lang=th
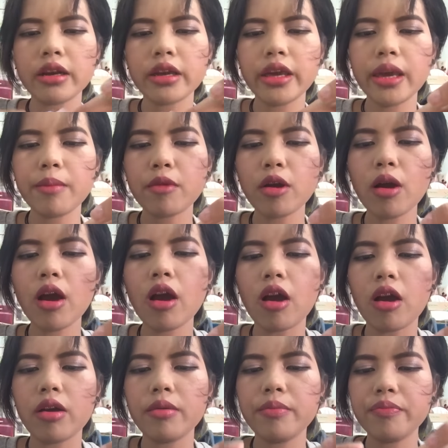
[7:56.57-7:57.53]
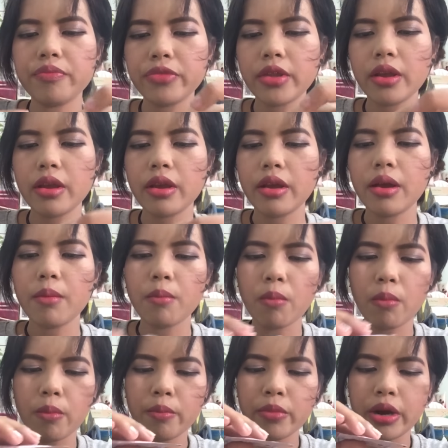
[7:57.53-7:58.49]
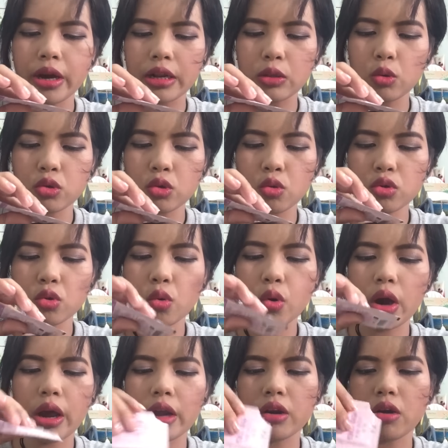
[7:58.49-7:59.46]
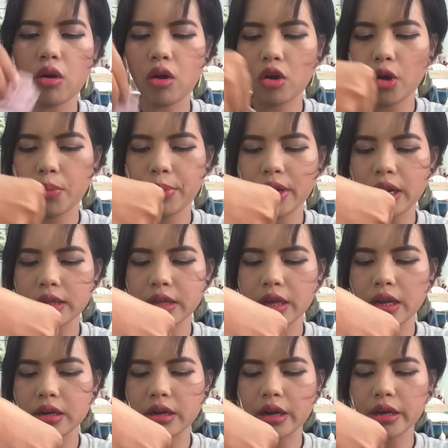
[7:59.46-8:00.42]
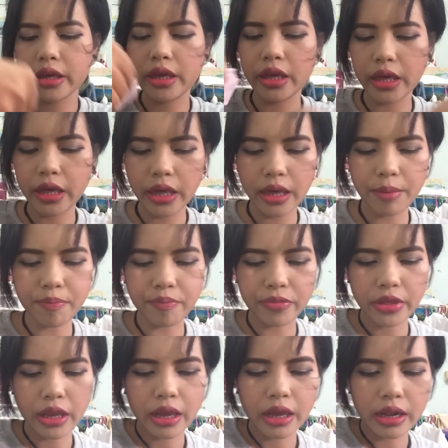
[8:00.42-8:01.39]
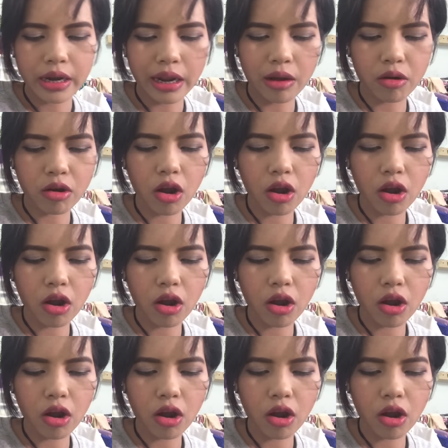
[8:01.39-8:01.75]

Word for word: เนื้อครีมก็เหมือนทุกๆตัวเนาะก็เป็นลักษณะเนื้อครีม แล้ว